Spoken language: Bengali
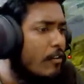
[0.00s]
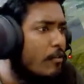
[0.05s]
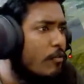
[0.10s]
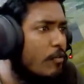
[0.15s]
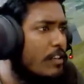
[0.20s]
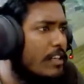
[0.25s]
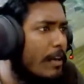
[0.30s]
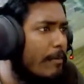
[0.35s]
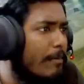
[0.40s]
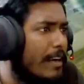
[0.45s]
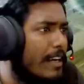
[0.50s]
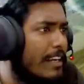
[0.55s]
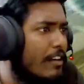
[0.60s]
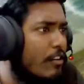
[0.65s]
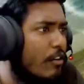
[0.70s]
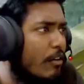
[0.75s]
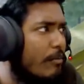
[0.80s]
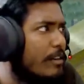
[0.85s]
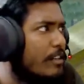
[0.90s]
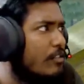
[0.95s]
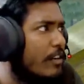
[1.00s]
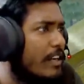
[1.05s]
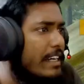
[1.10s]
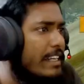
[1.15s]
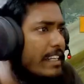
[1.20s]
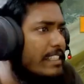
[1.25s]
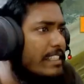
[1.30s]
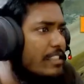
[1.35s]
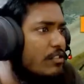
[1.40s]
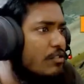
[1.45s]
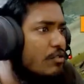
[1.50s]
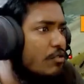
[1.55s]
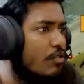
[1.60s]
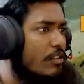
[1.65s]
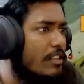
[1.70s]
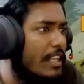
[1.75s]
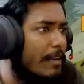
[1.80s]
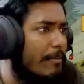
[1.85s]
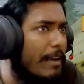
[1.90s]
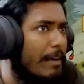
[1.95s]
উল্টাপাল্টা কমেন্ট করে একটা
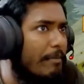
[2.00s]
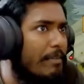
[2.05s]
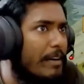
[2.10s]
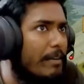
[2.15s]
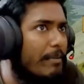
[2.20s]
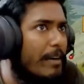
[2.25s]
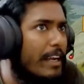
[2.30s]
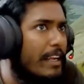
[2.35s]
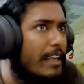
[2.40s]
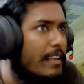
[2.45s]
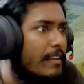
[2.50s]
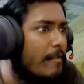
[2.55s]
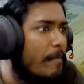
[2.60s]
ইজ্জতের ব্যাপার ভাই